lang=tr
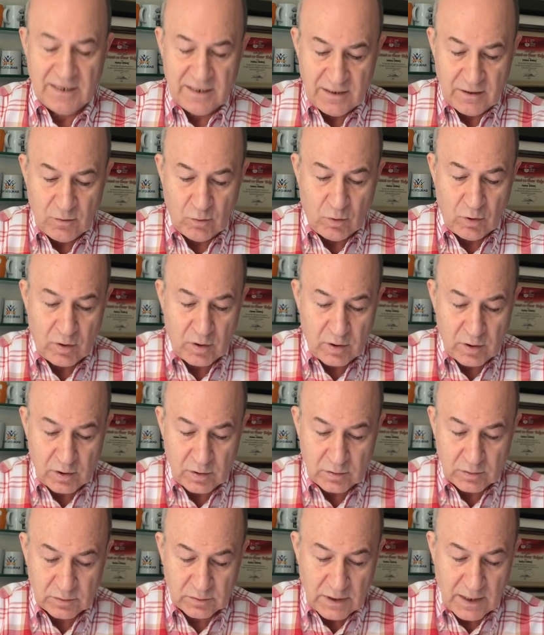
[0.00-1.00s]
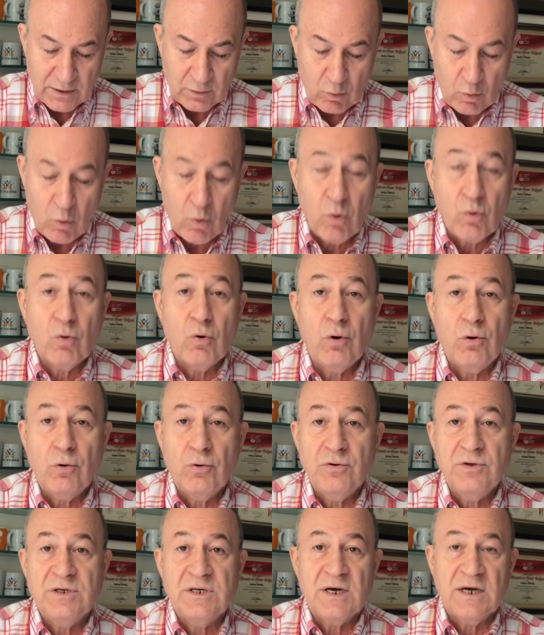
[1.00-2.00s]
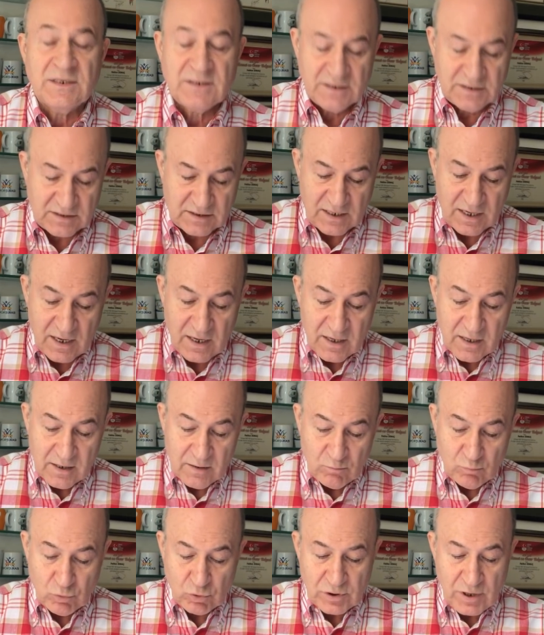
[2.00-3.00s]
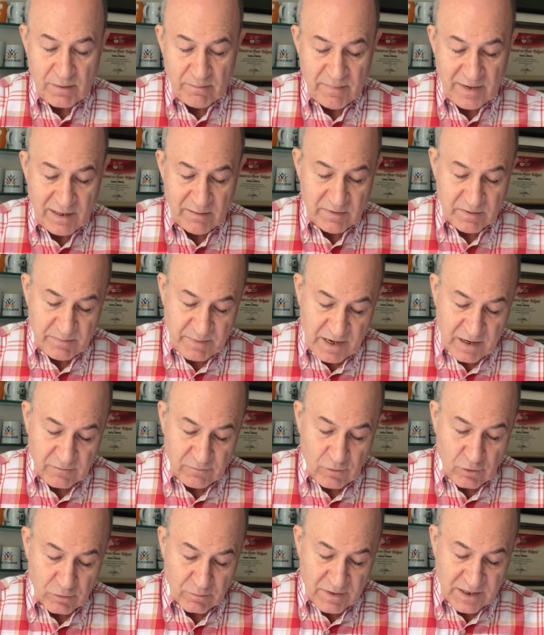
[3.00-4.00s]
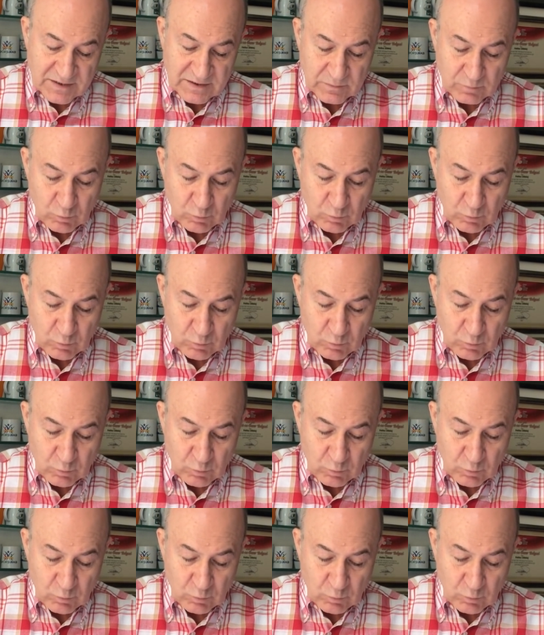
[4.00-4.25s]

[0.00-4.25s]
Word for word: E, yani 10 gol, 12 asist de mükemmel bir performans.